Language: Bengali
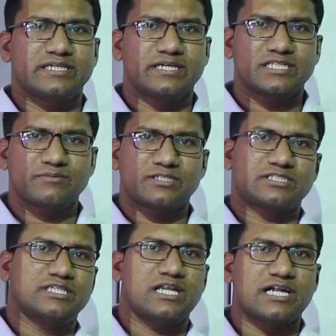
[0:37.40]
কি দেখতে
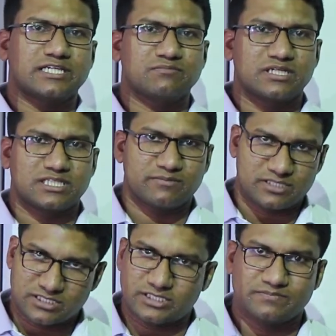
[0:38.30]
পাচ্ছি লাটিম দেখতে
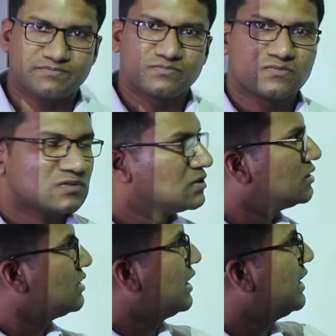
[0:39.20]
পাচ্ছি
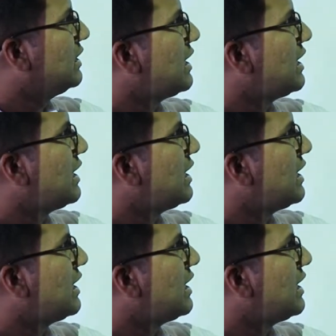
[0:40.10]
এই